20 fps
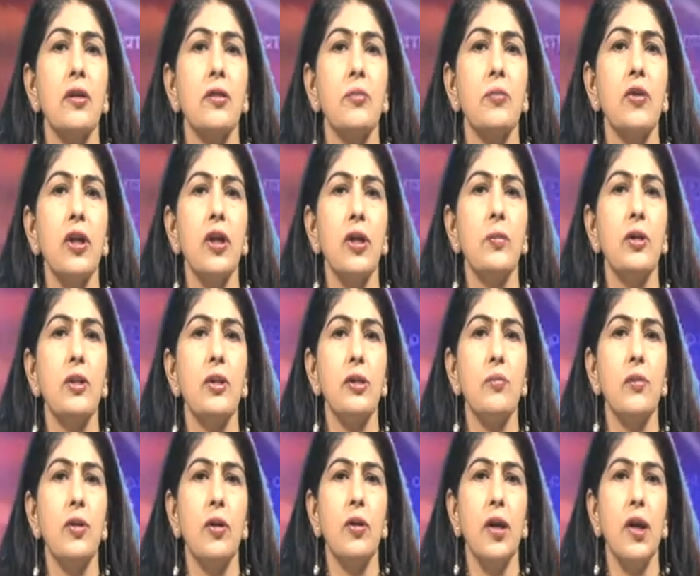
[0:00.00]
मुख्यमंत्री
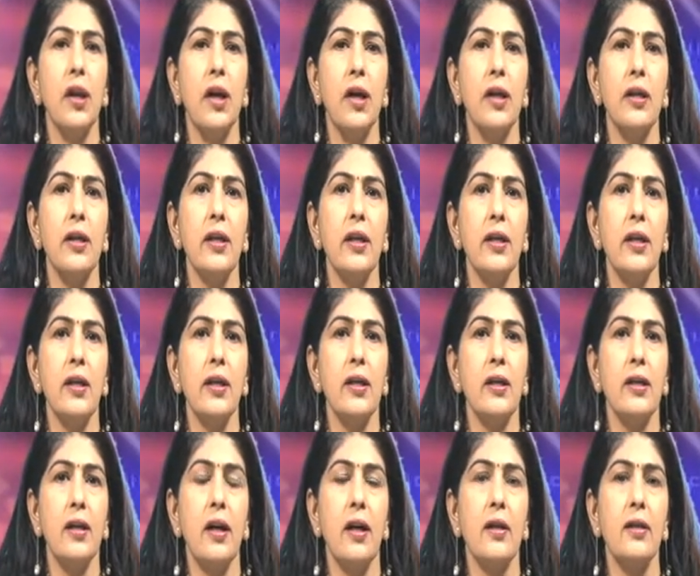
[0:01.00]
मनोहर लाल ने
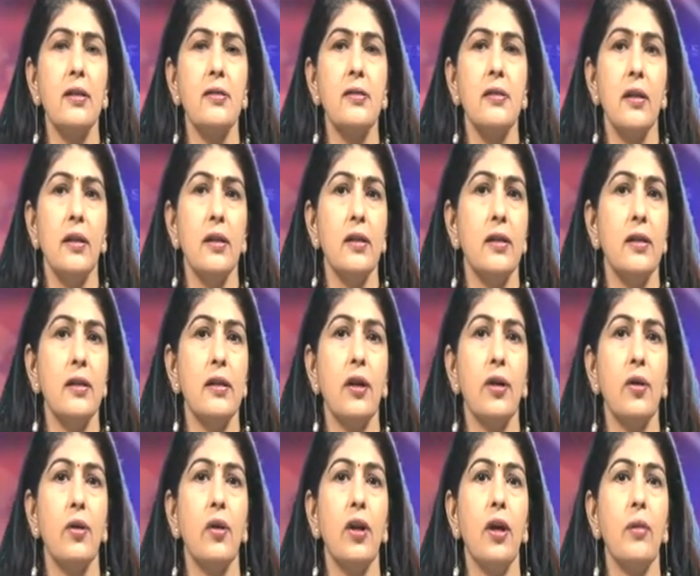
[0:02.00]
करनाल जिले के
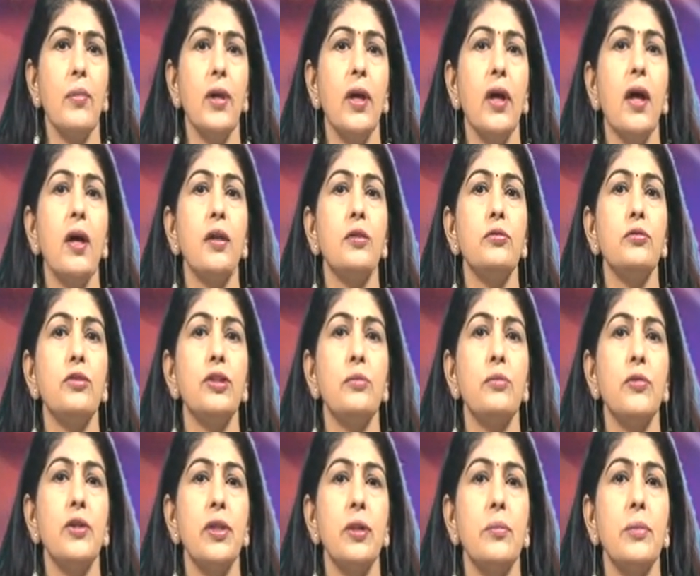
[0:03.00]
घरौंडा में आयोजित
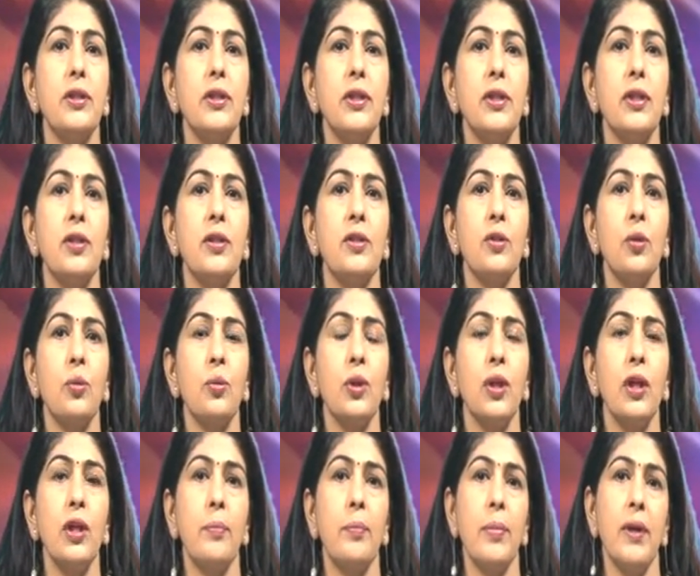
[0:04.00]
मुख्यमंत्री
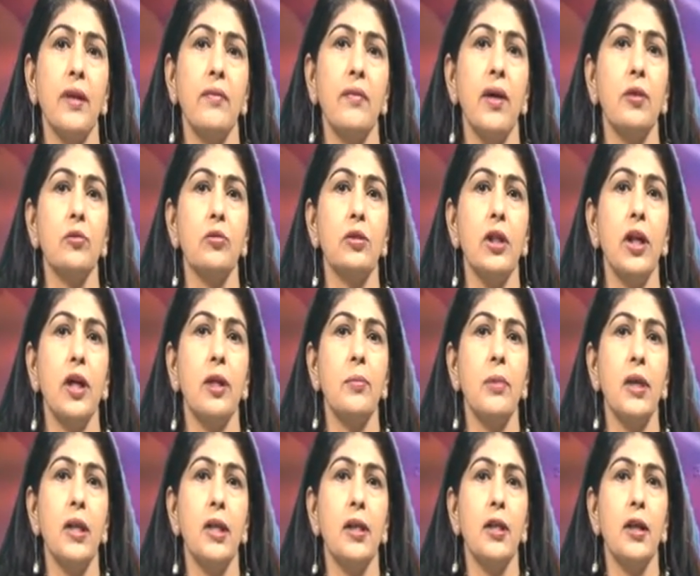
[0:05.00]
अंत्योदय परिवार उत्थान
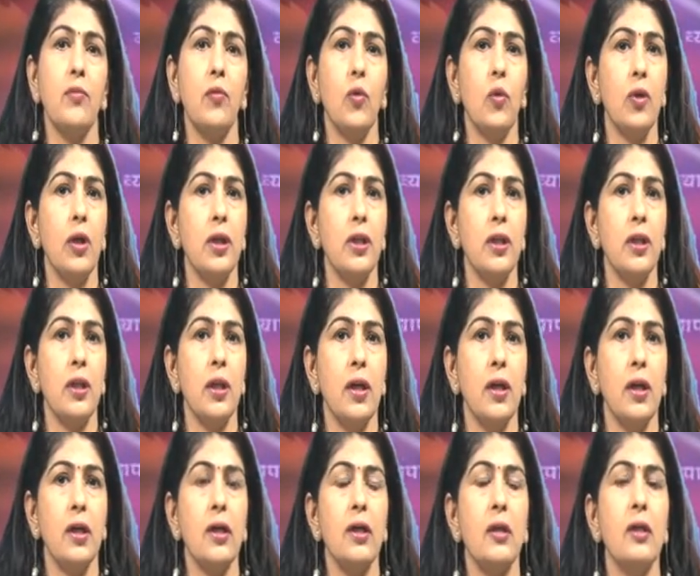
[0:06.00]
मेले का अवलोकन किया
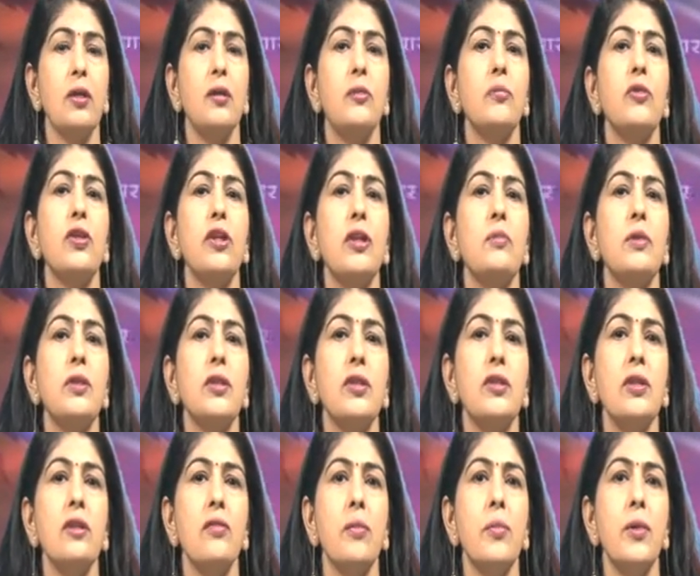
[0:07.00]
मुख्यमंत्री
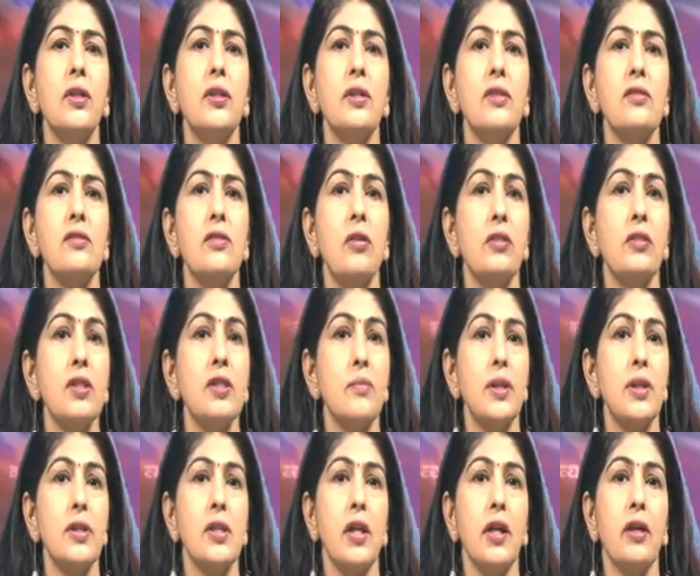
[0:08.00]
ने विभिन्न स्टॉल्स
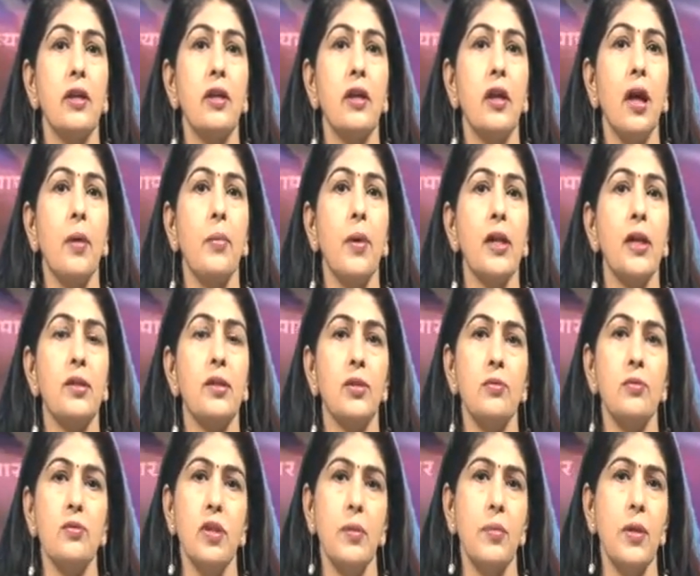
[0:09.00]
पर जाकर
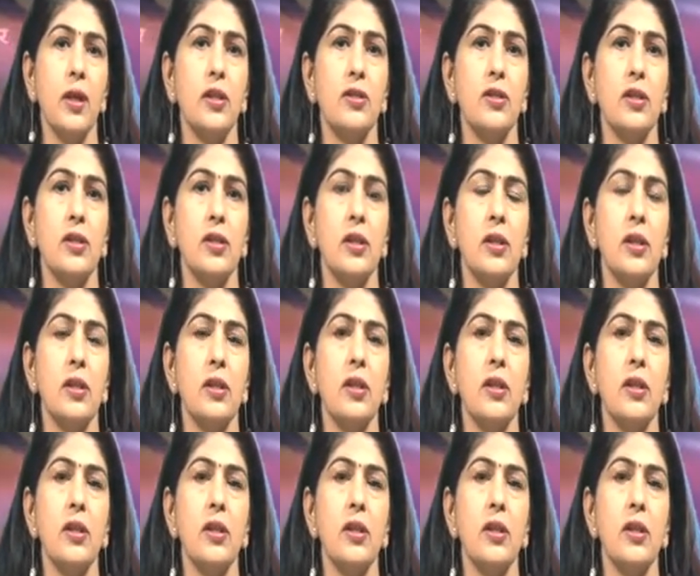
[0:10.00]
लाभार्थियों से बातचीत की